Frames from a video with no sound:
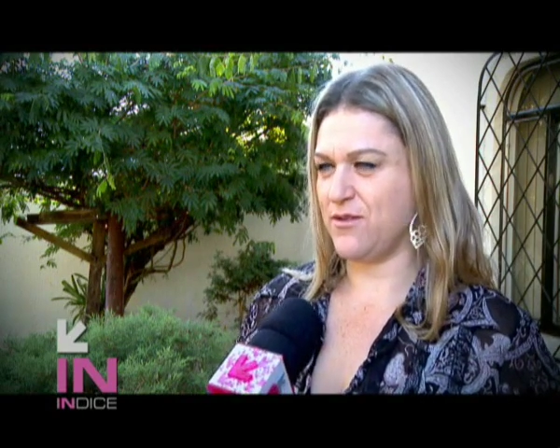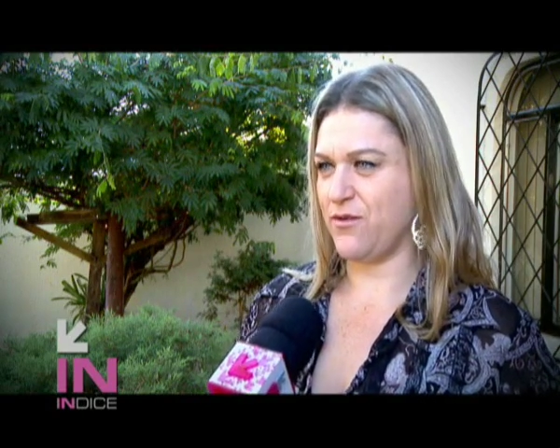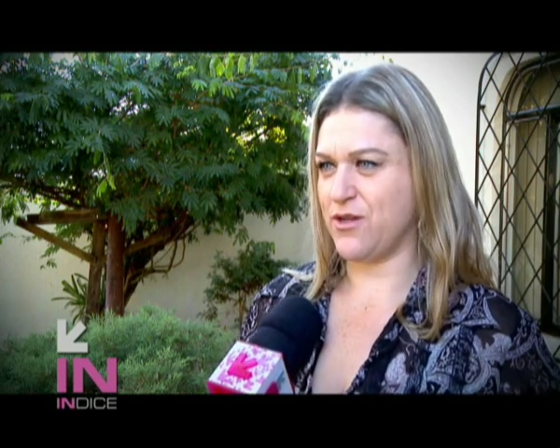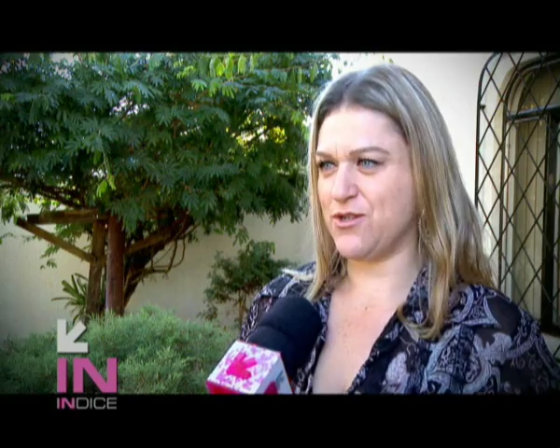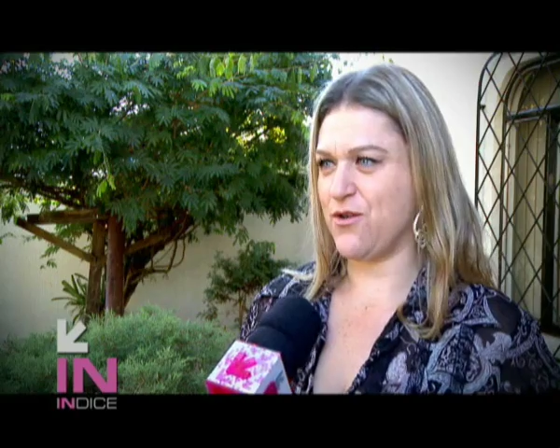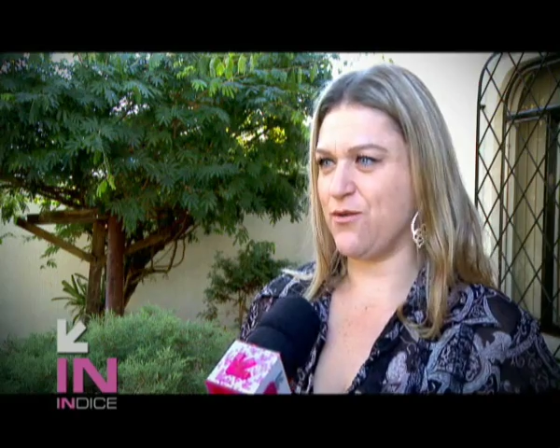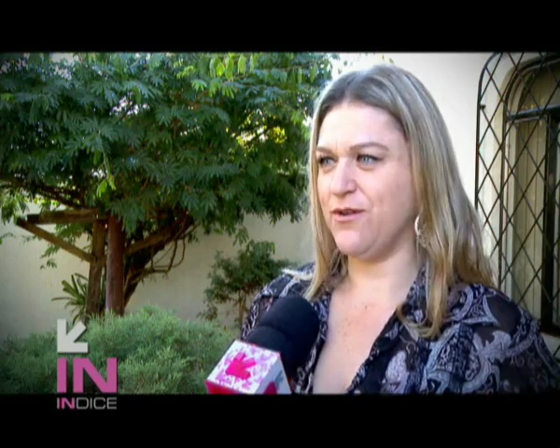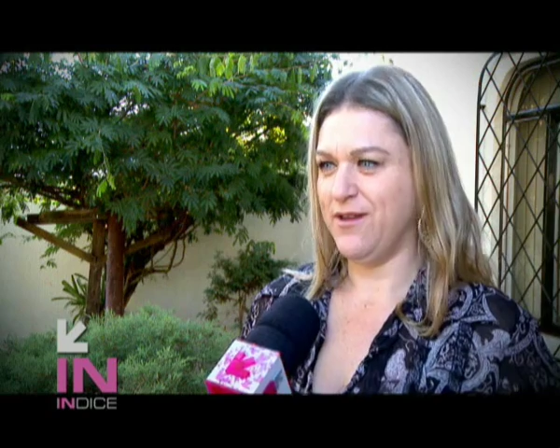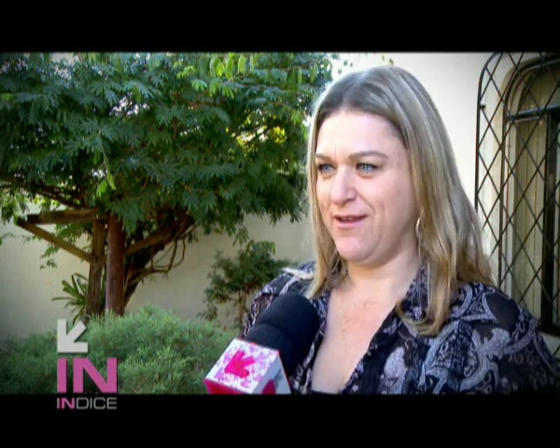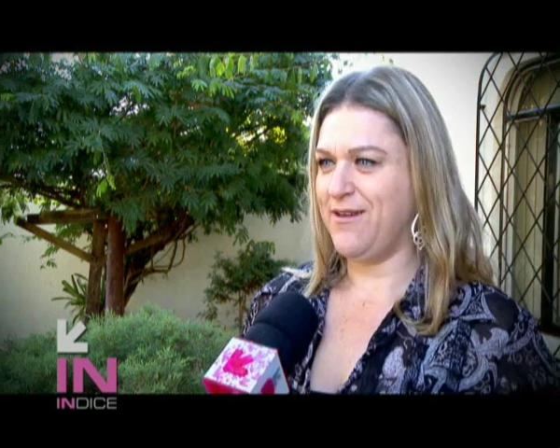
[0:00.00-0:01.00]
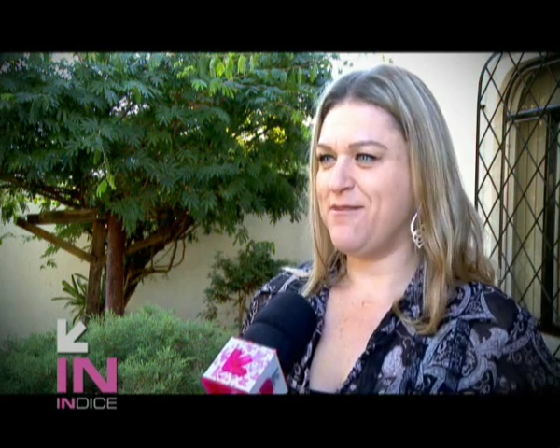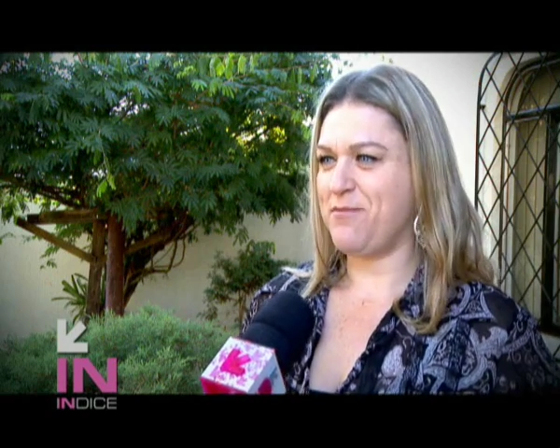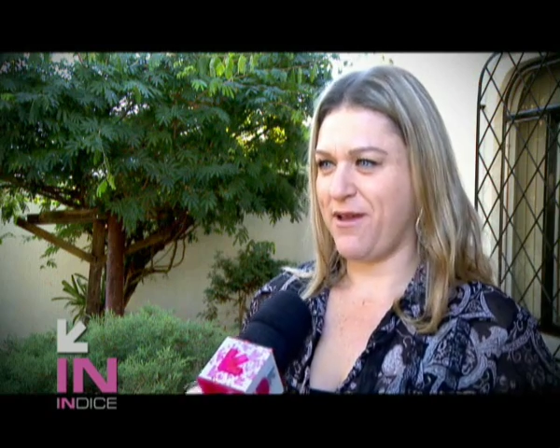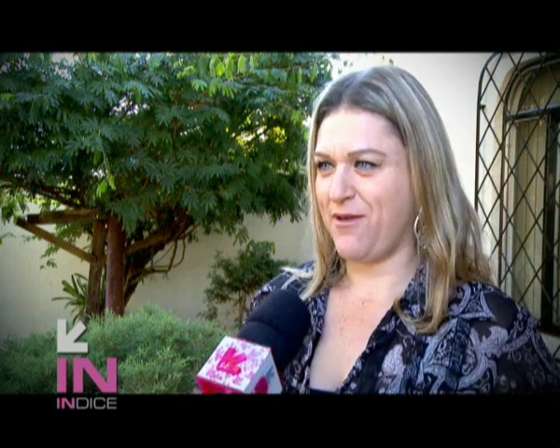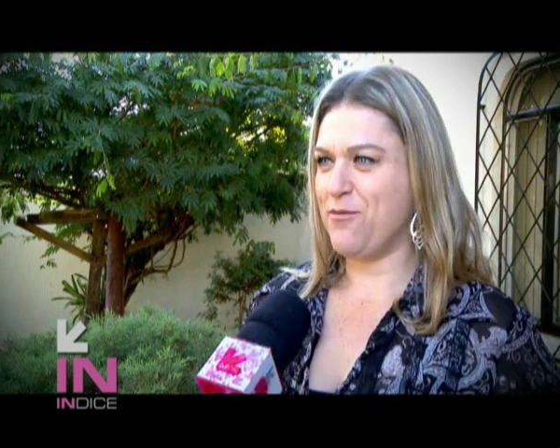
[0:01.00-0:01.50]
Então eu acho que eu
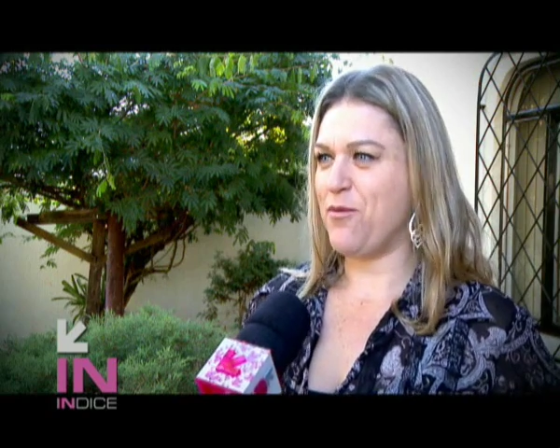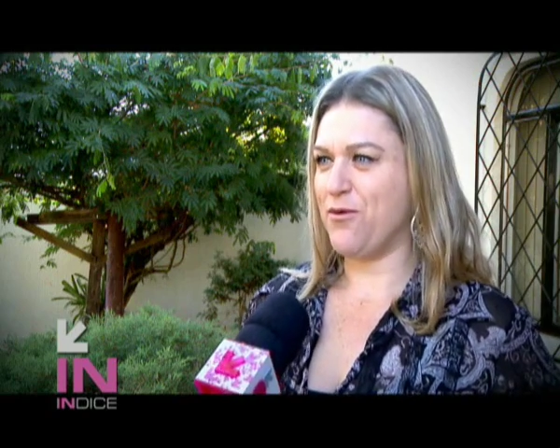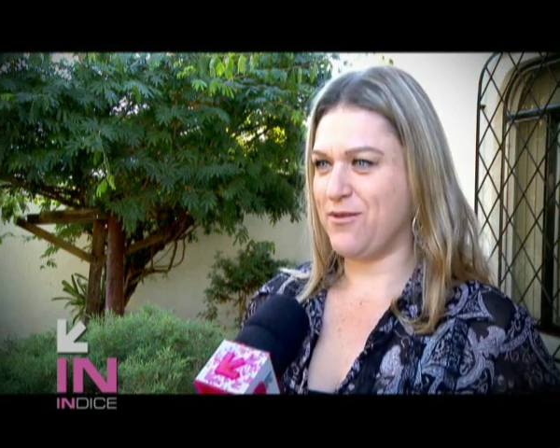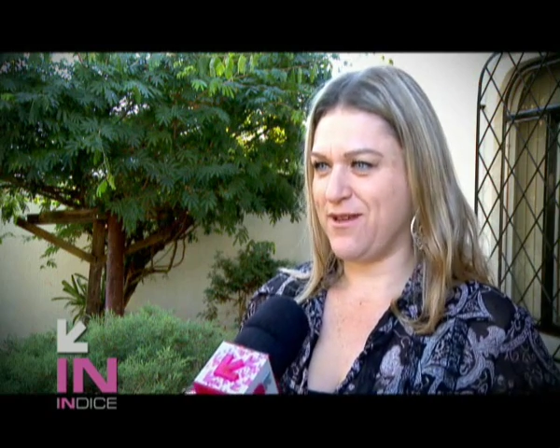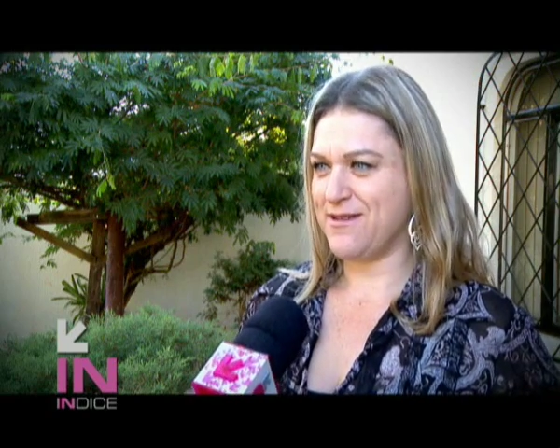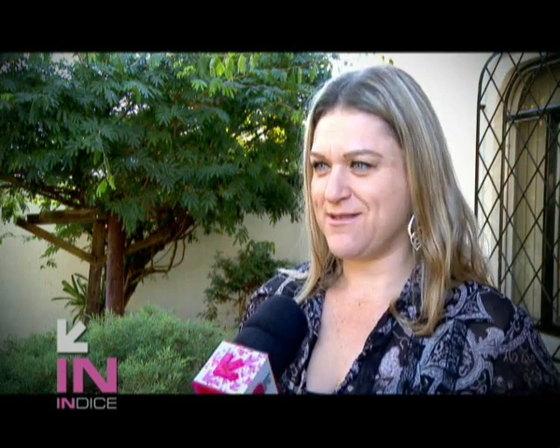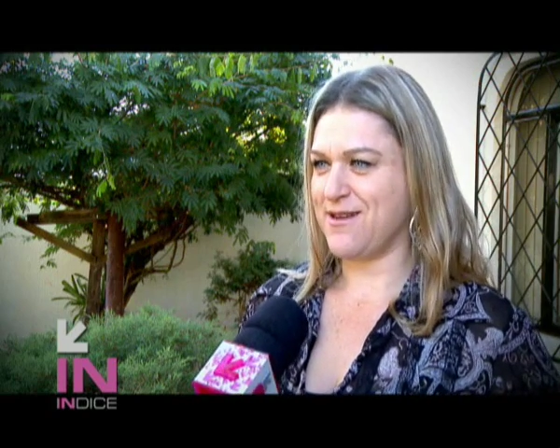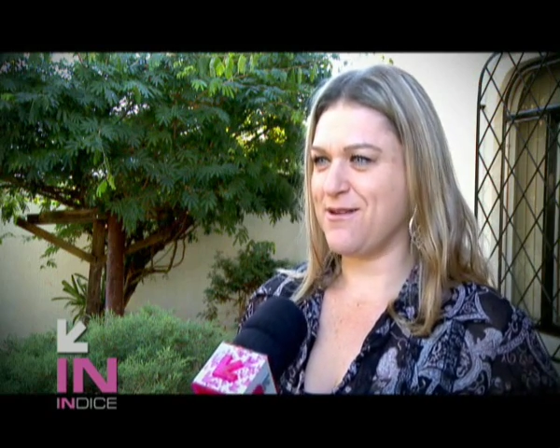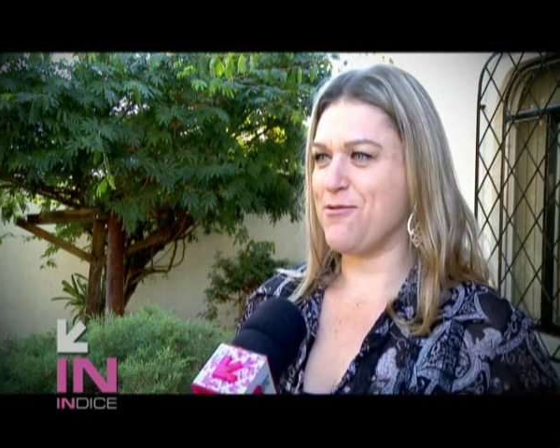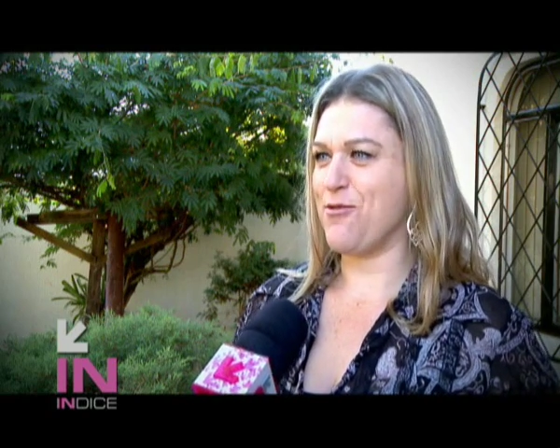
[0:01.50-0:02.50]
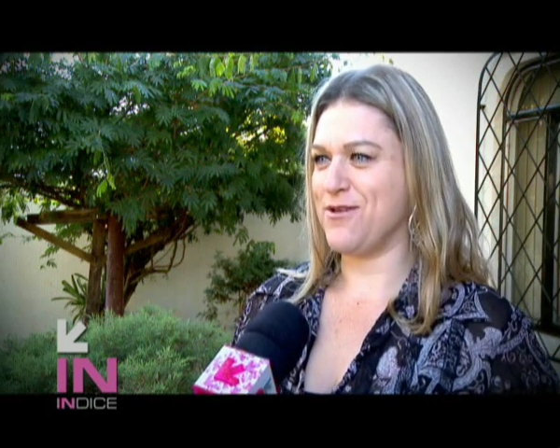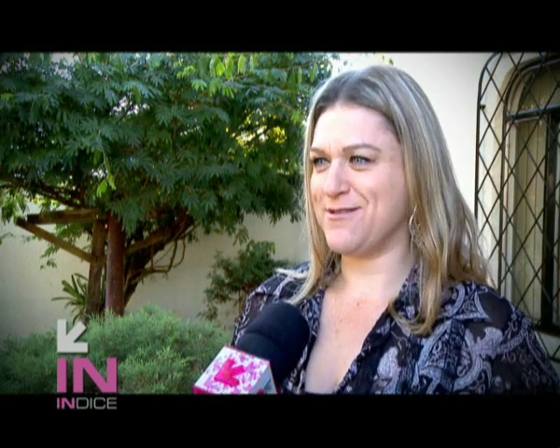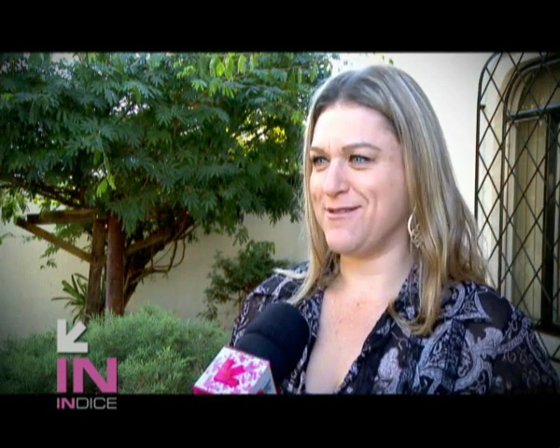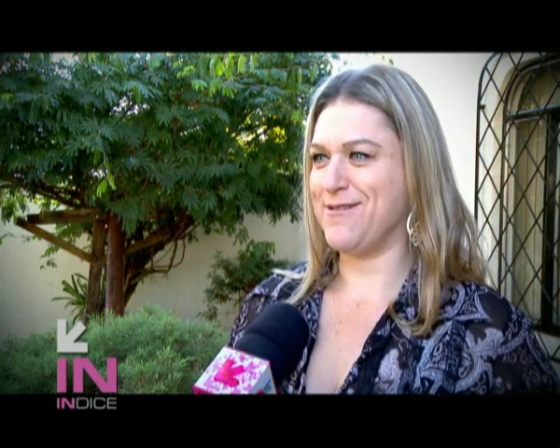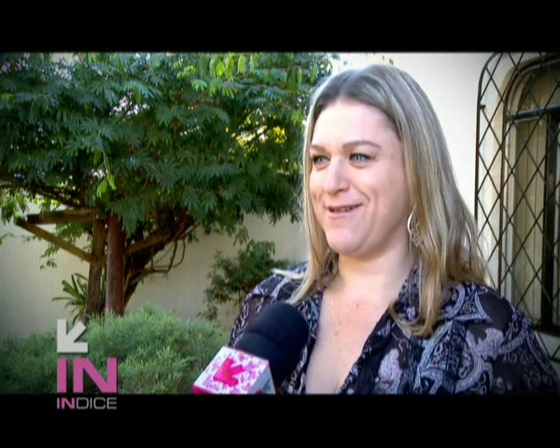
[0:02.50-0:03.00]
peguei um pouco dessa
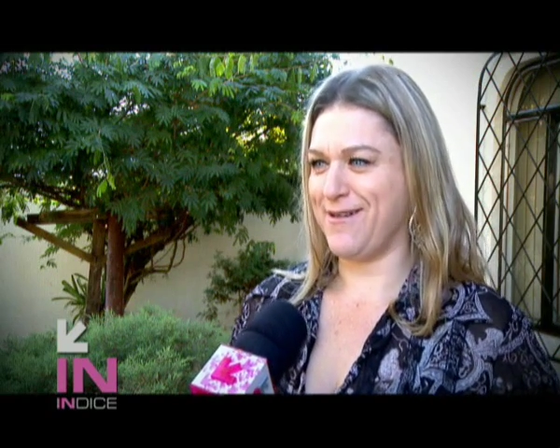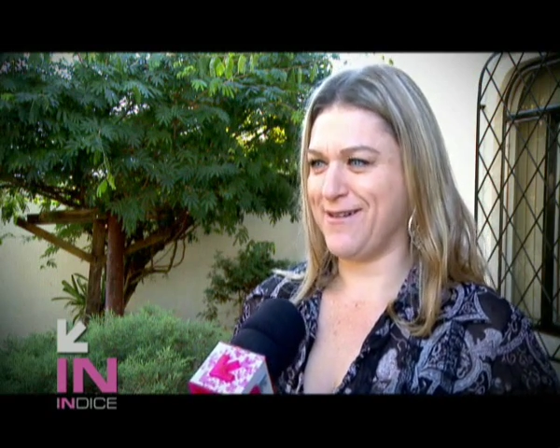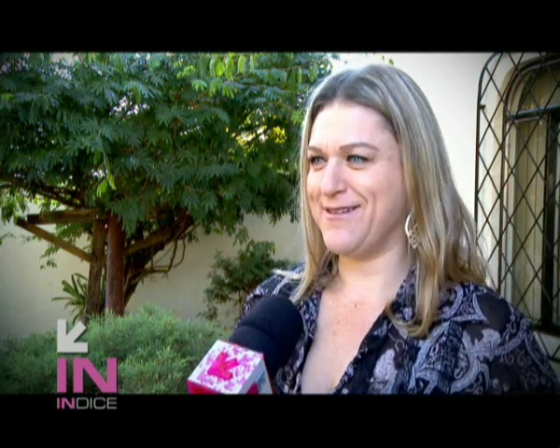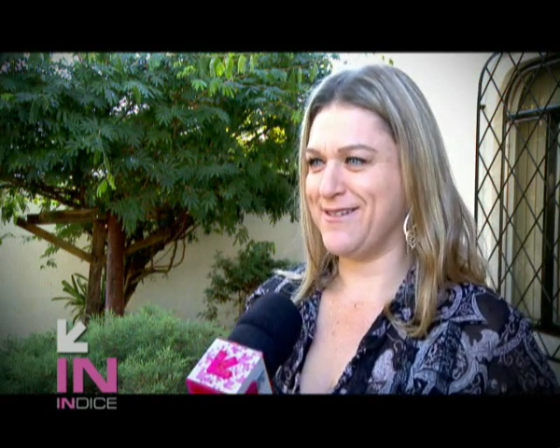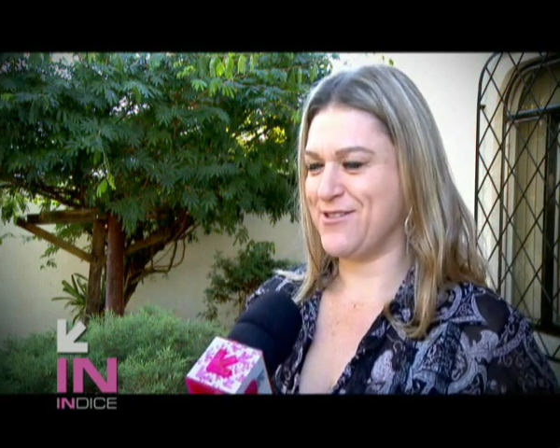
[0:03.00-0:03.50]
coisa da,